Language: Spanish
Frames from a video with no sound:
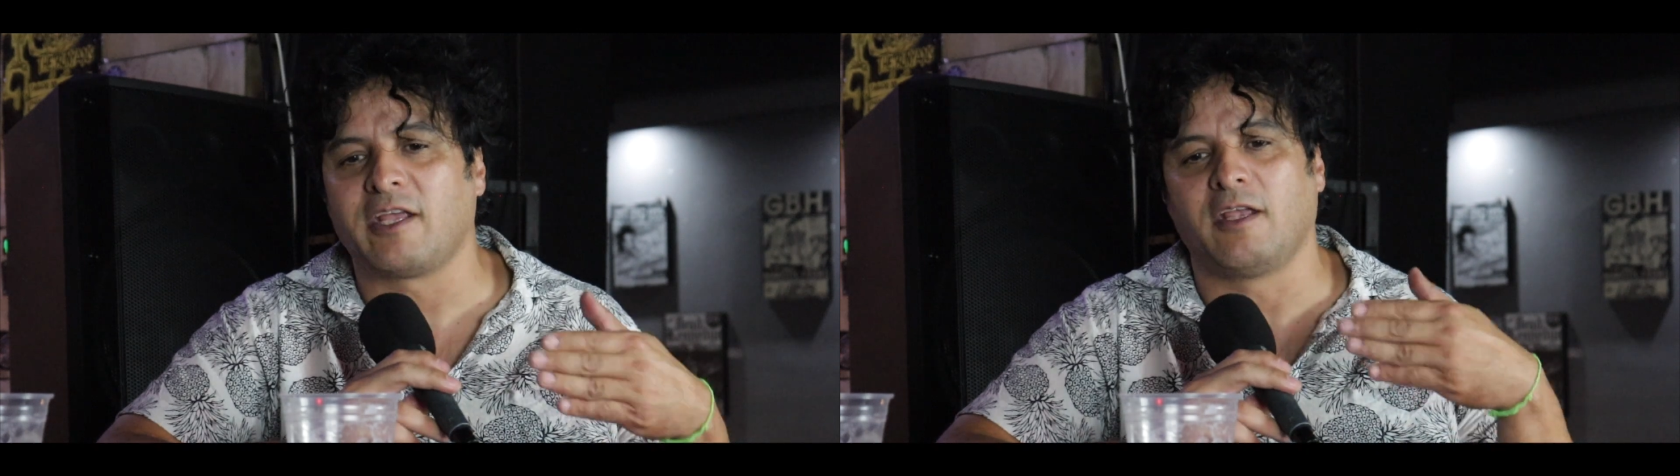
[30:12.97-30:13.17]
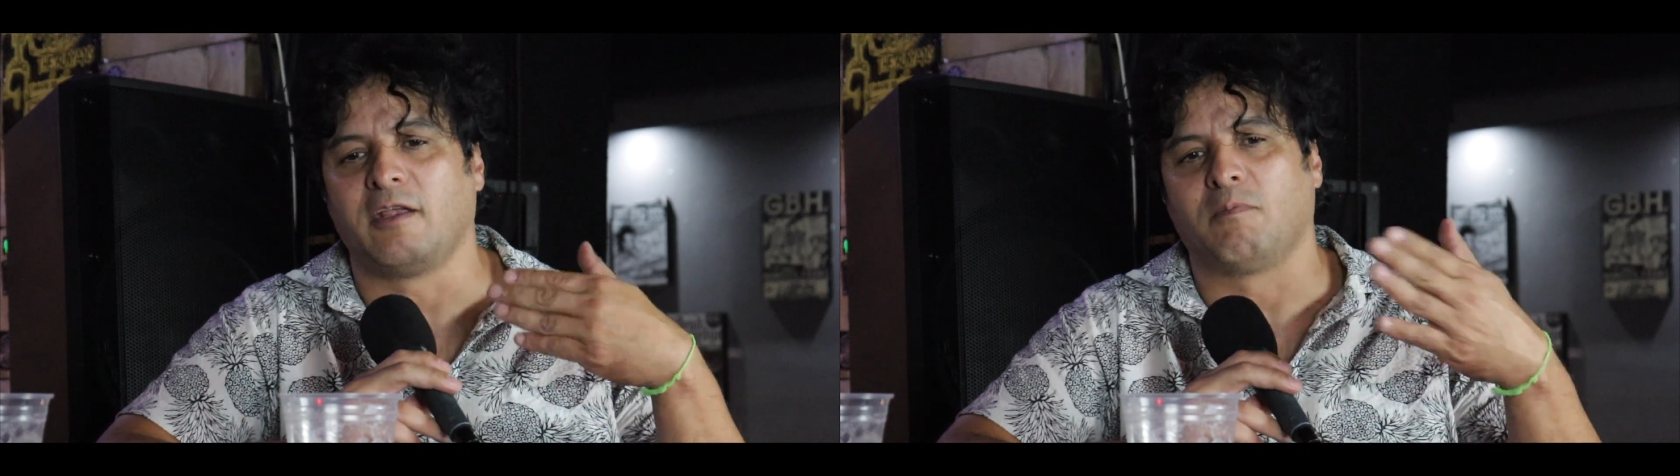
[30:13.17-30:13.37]

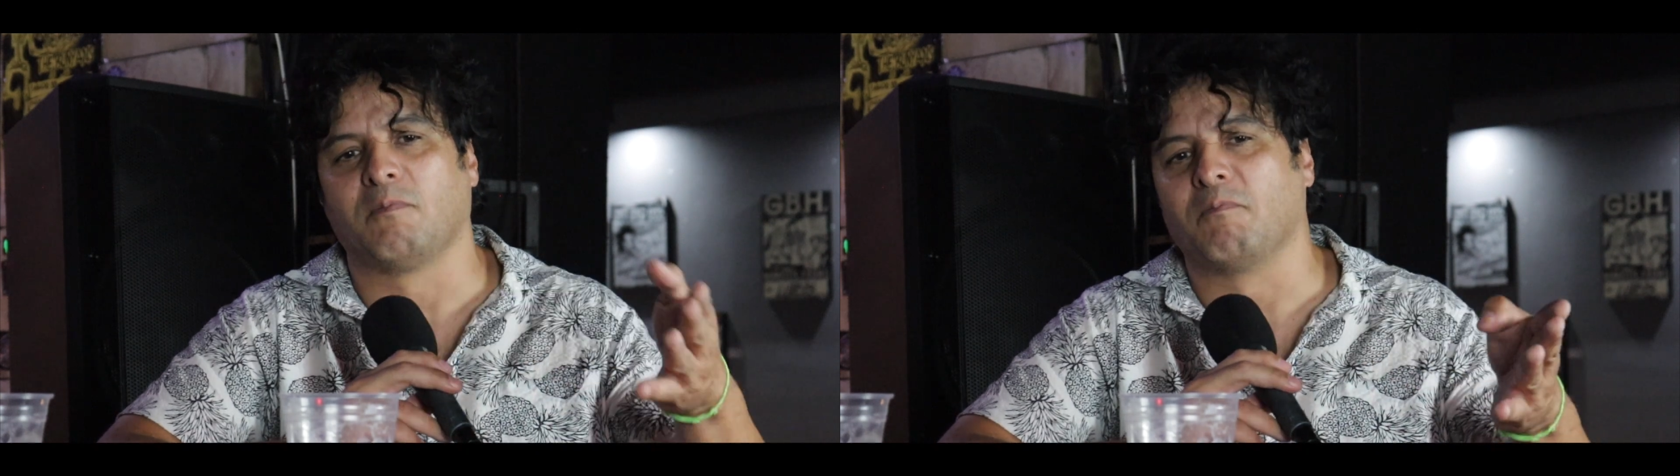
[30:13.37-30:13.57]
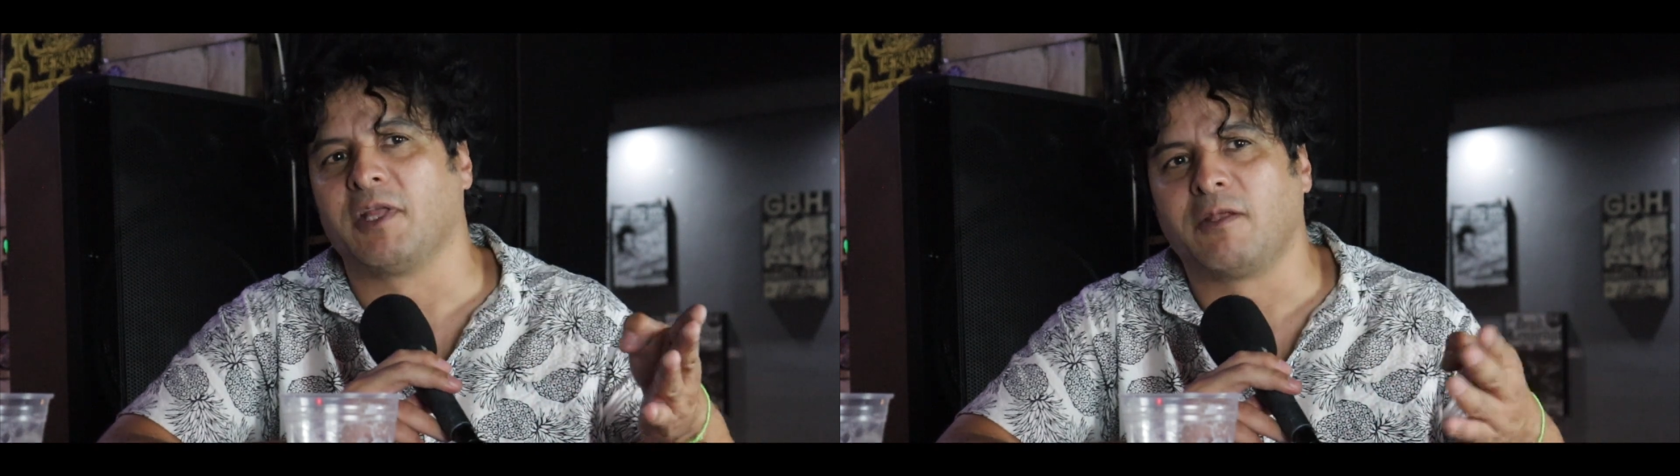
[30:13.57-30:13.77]
y,
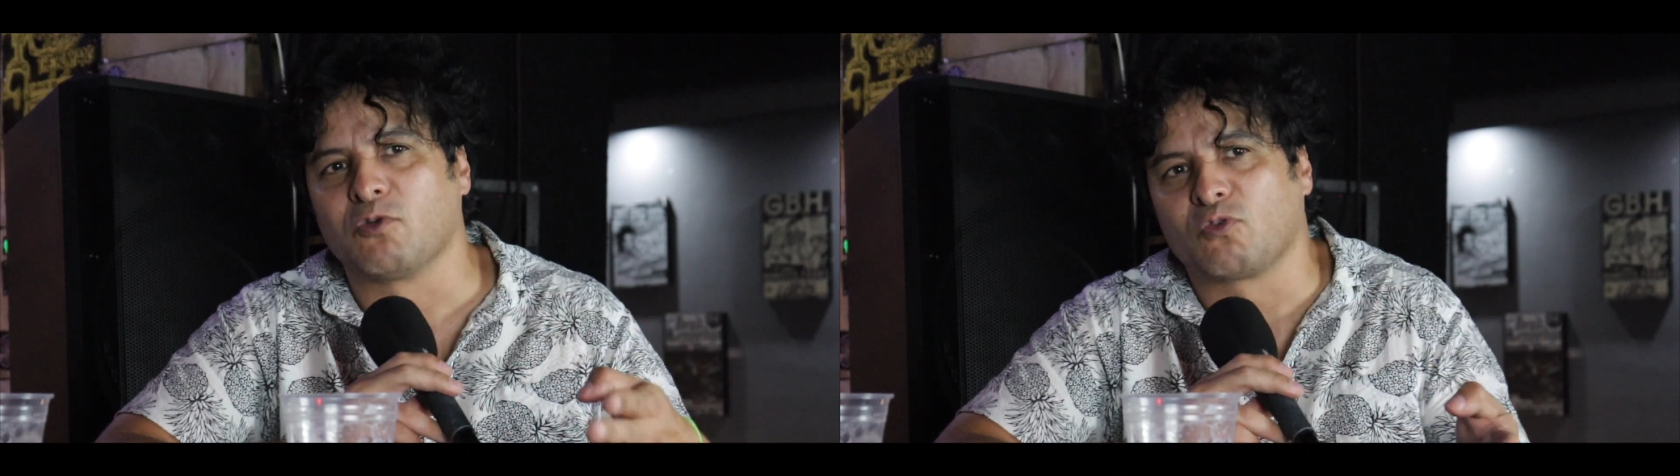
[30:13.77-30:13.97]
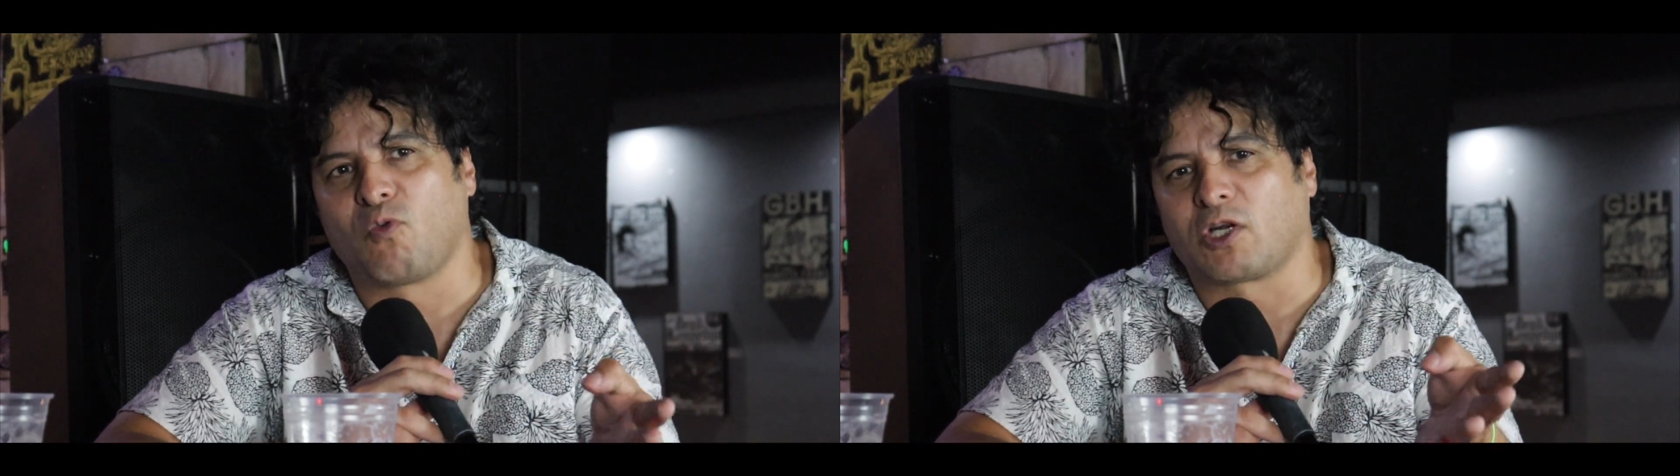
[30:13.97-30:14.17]

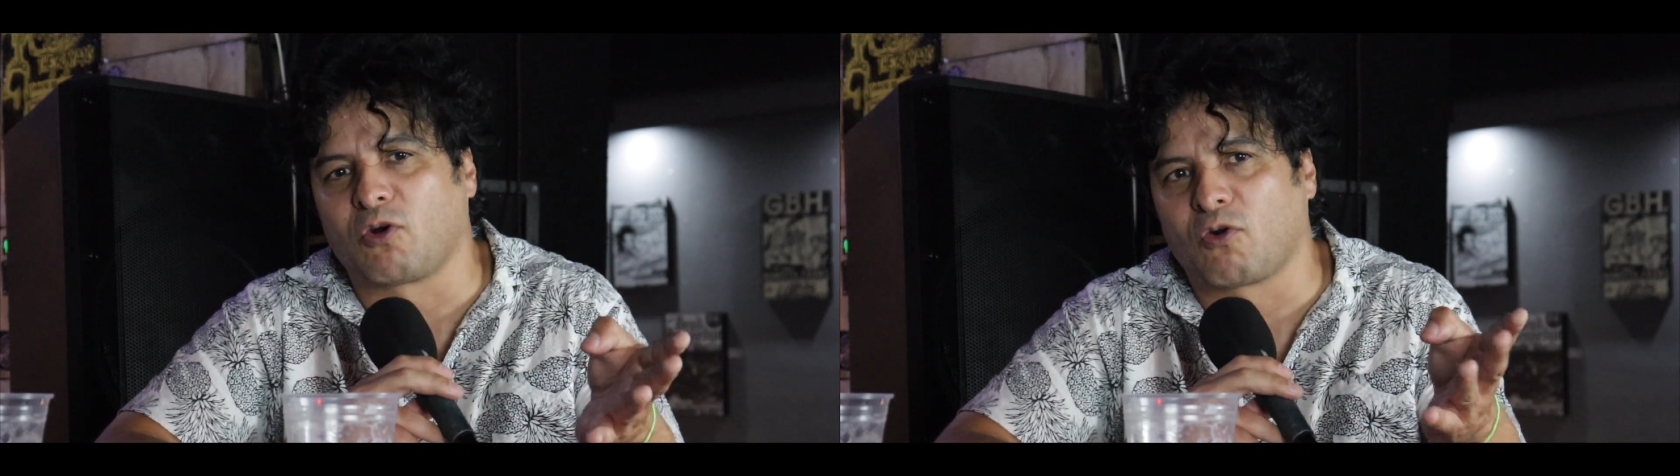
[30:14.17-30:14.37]
metimos cuatro